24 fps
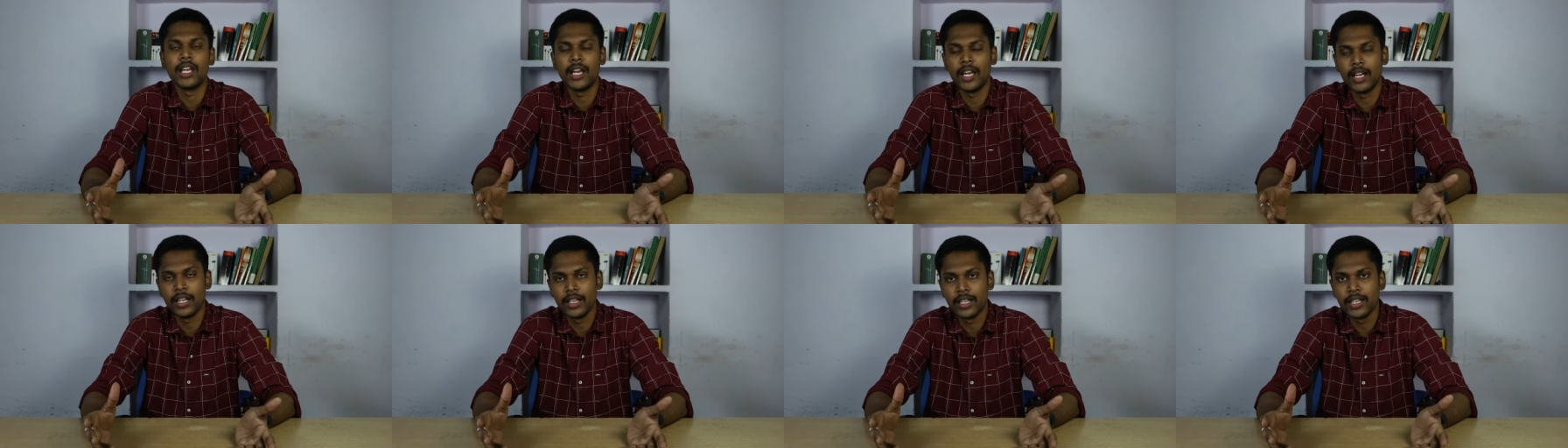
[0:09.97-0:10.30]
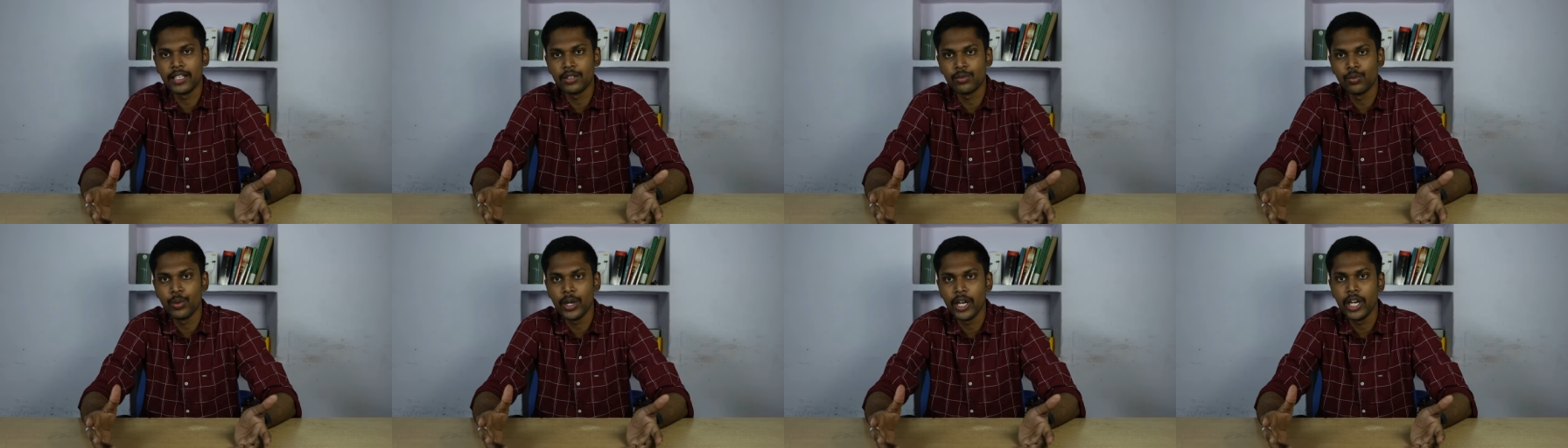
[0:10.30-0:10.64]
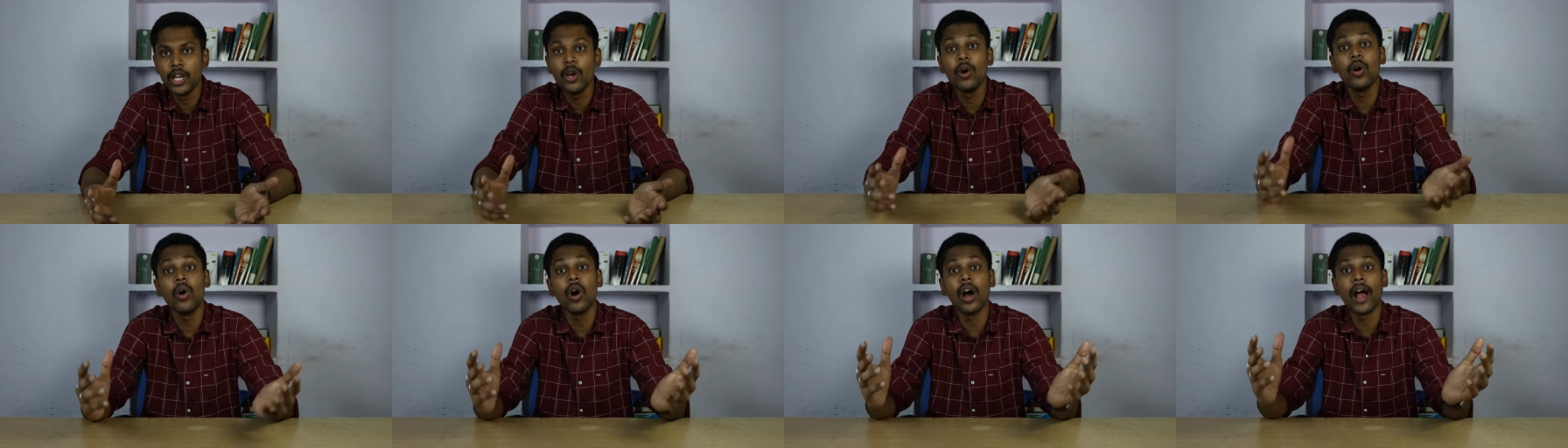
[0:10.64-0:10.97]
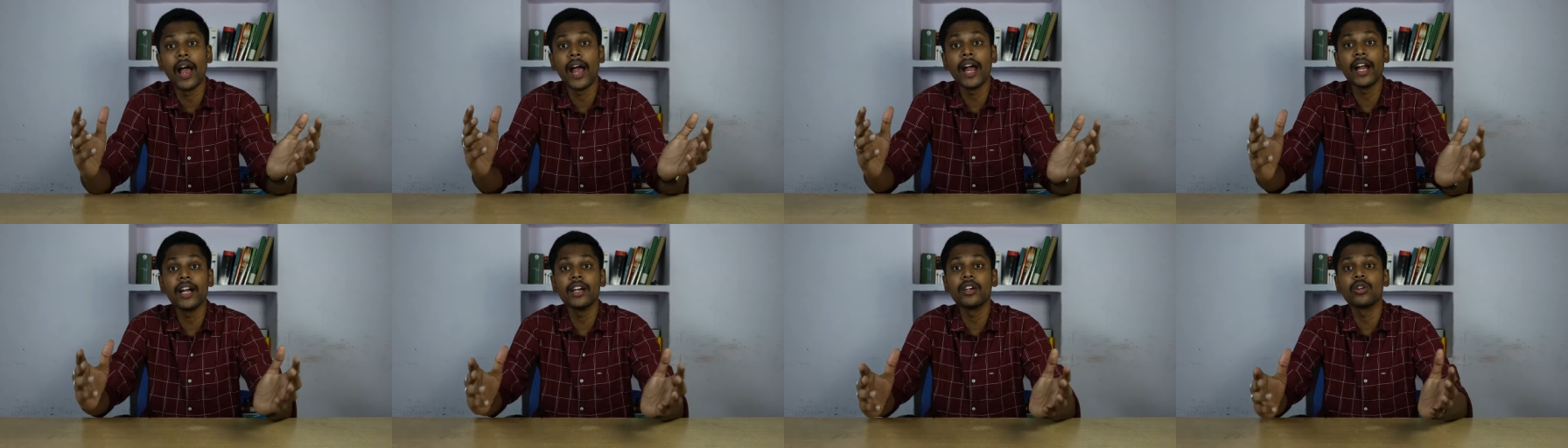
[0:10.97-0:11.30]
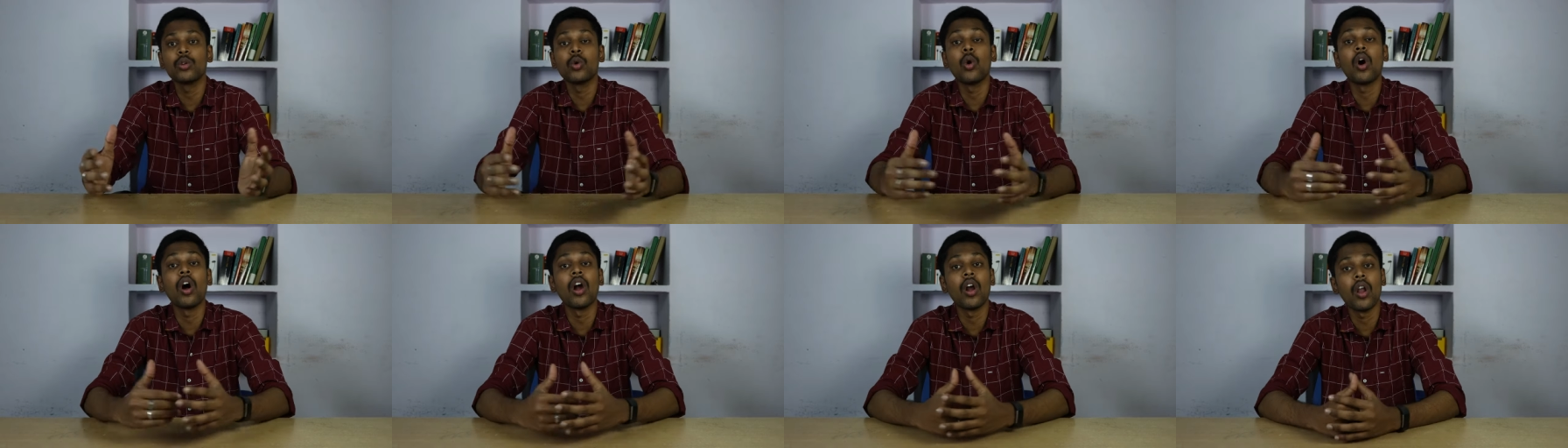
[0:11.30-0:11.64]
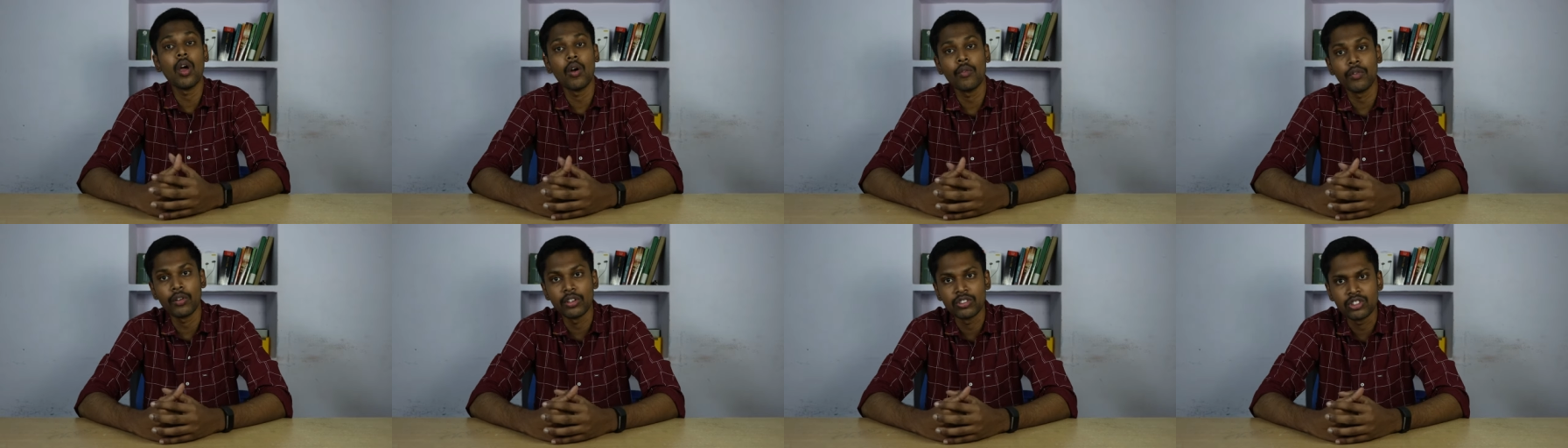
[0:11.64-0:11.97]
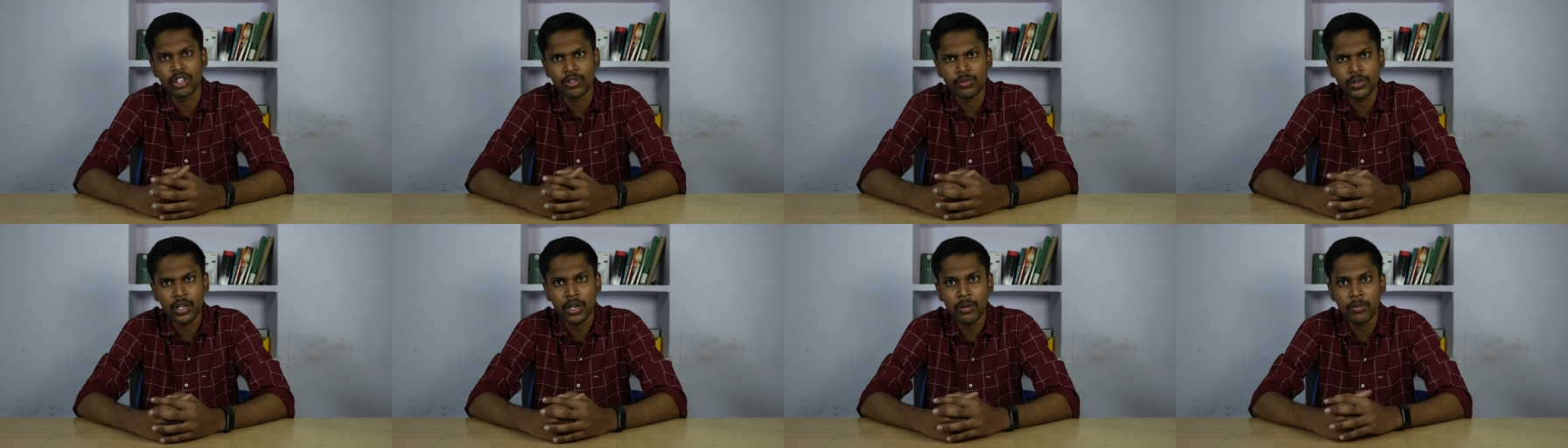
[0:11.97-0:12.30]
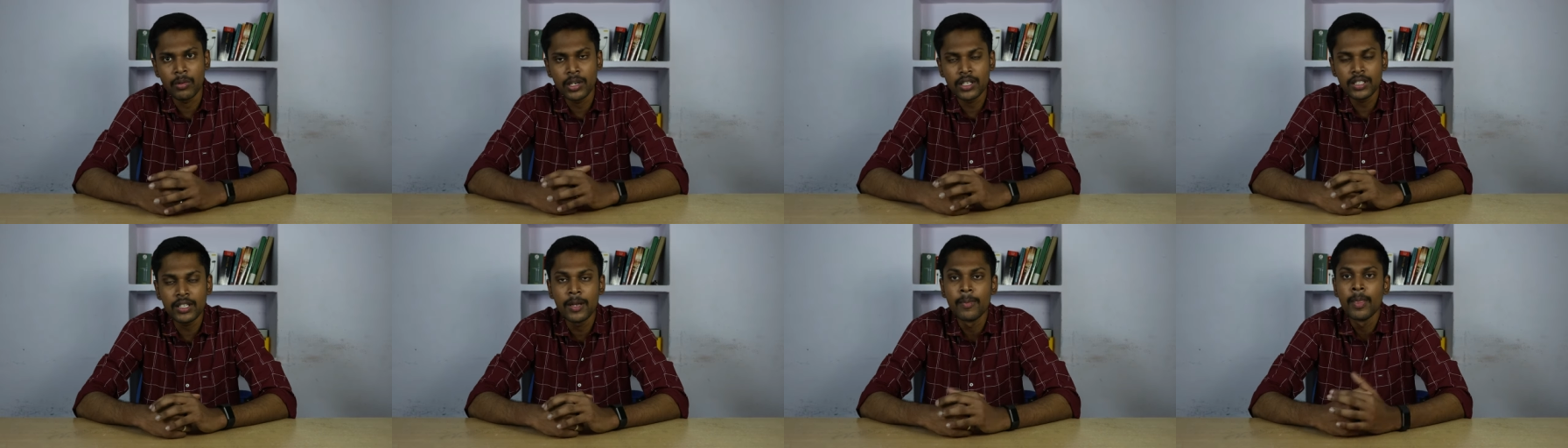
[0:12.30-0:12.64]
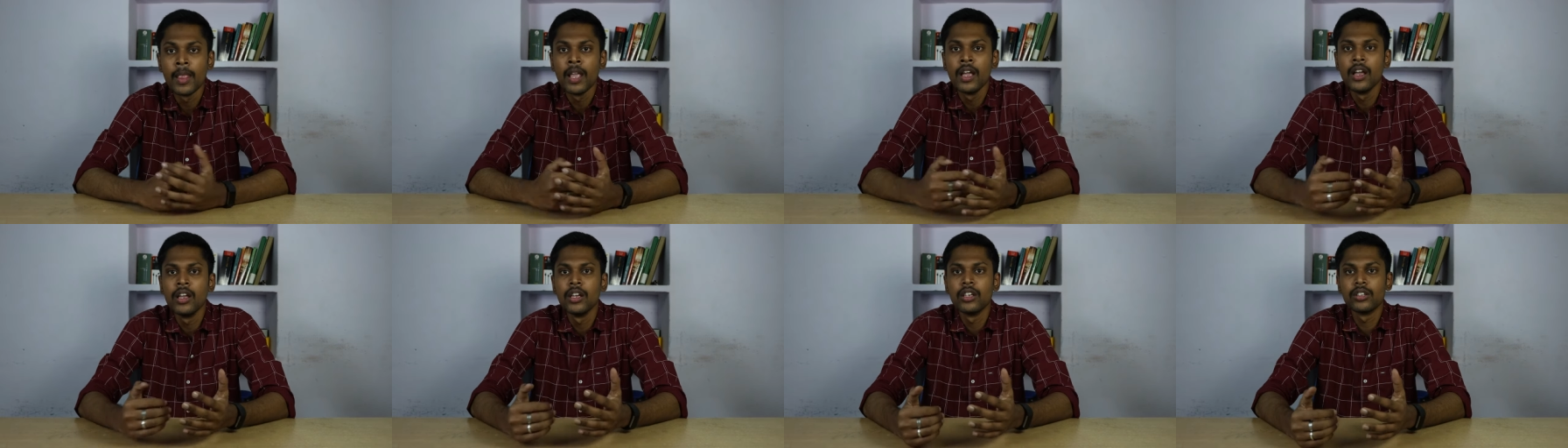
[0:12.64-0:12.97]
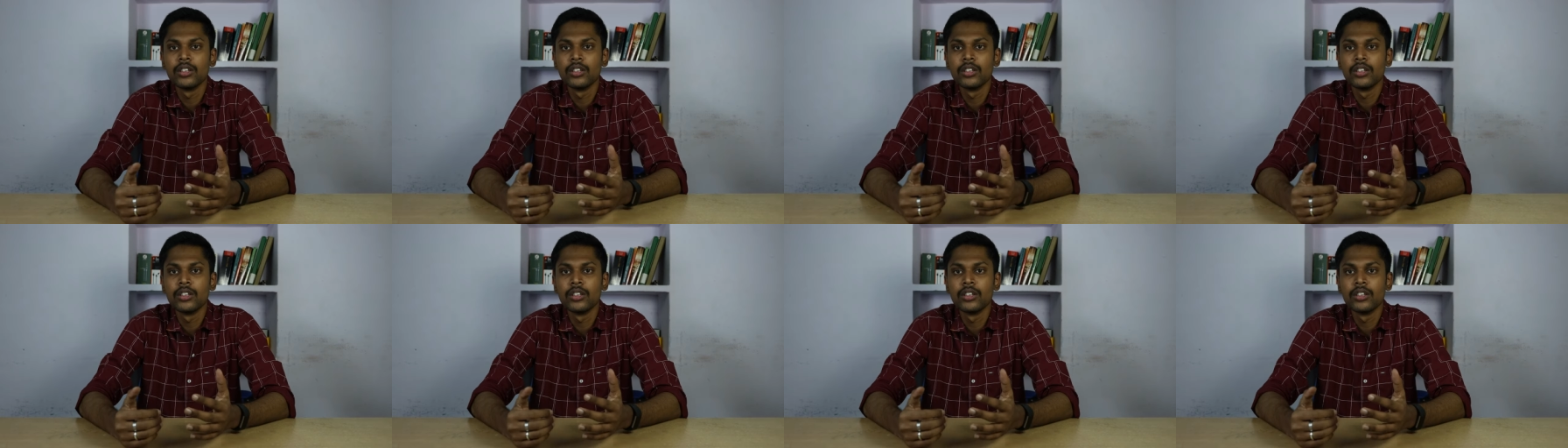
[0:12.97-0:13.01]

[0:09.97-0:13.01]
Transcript: சீங் திஸ் வீடியோ அண்ட் டு ஆல் ஆஃப் அவர் சப்ஸ்கிரைபர்ஸ்